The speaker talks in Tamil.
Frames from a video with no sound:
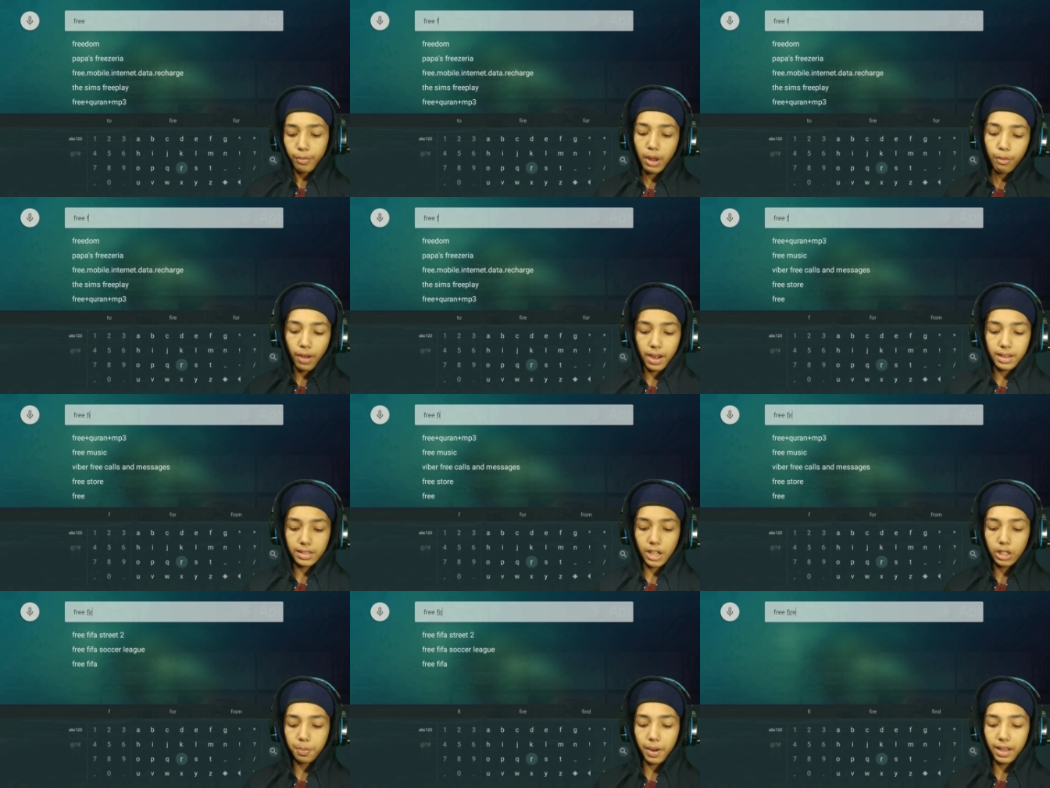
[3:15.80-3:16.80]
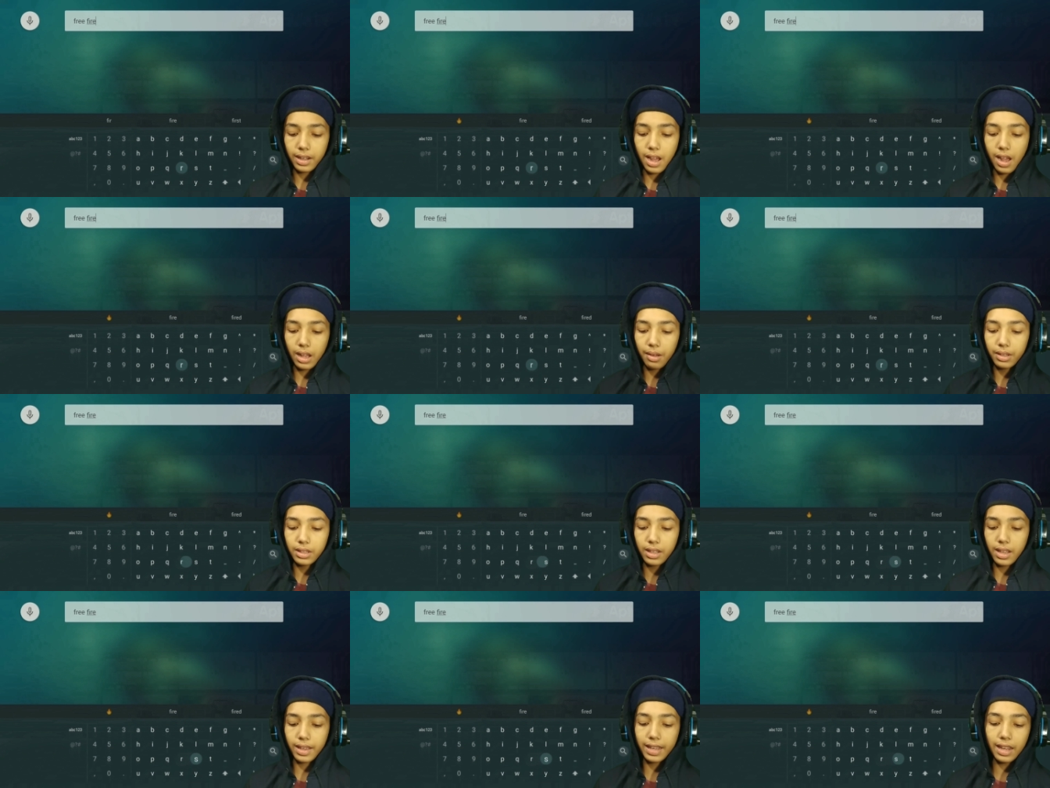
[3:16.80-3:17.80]
ஃப்ரீ ஃபயர்னு சர்ச் பண்ணீங்கன்னா அங்கே
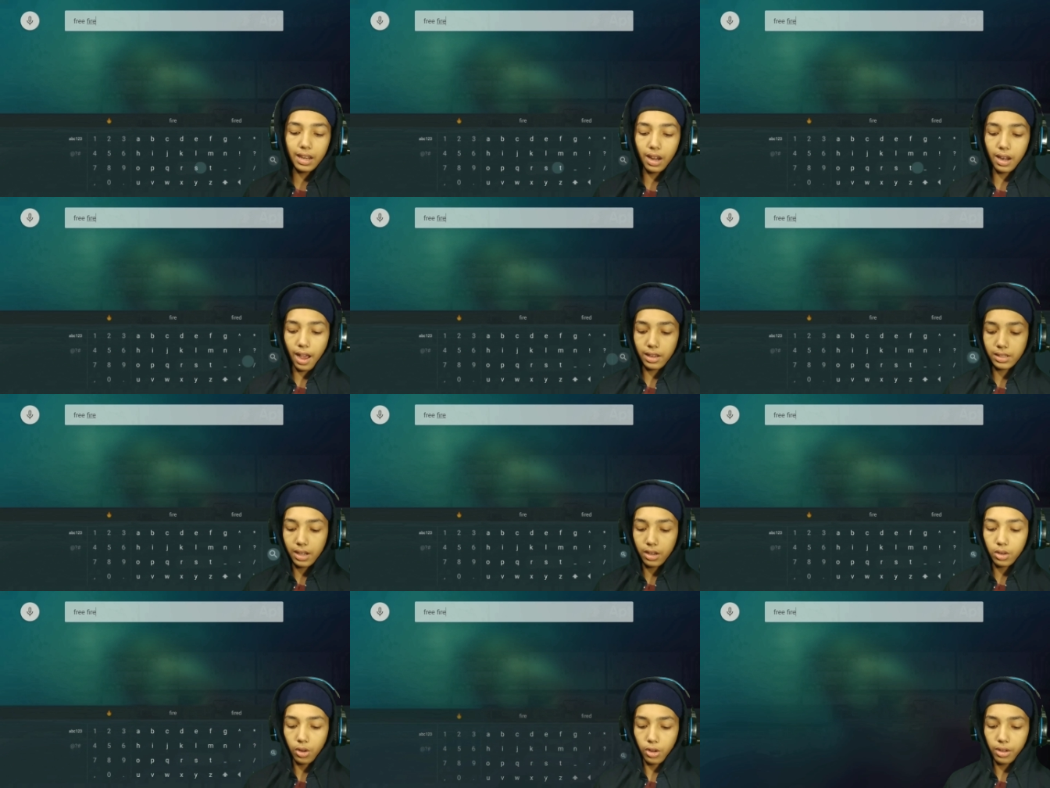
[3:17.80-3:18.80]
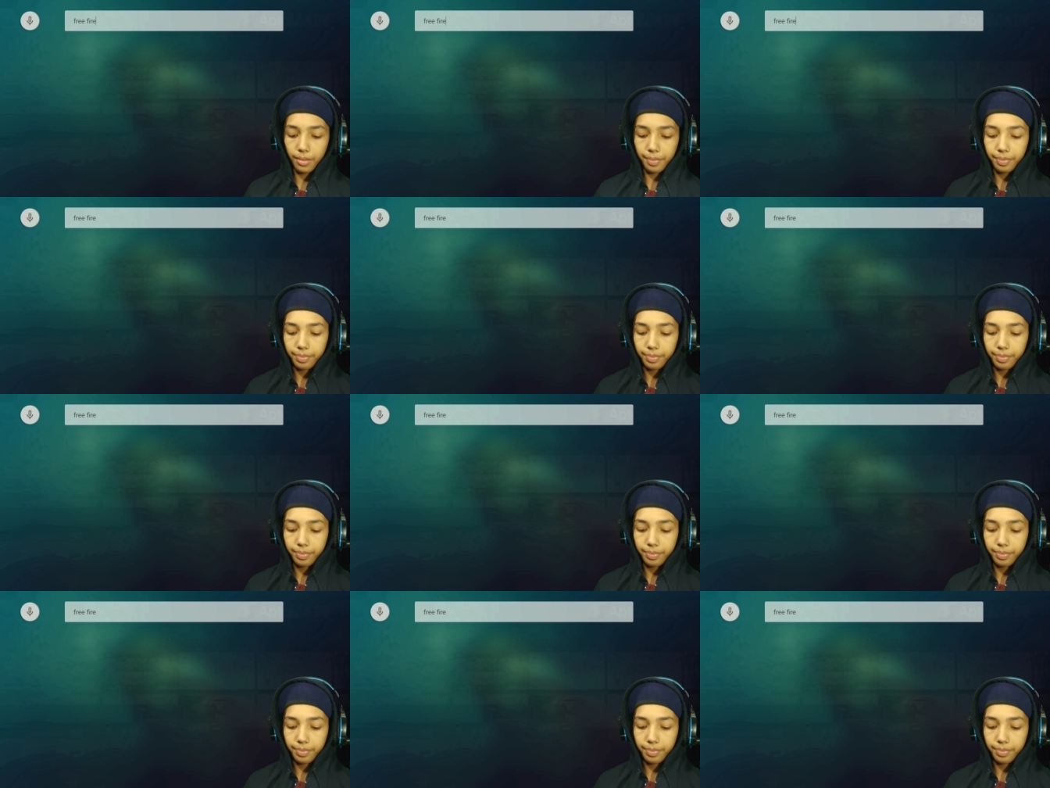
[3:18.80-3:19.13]
வந்து கீழே லாஸ்ட்டில் இருக்கும்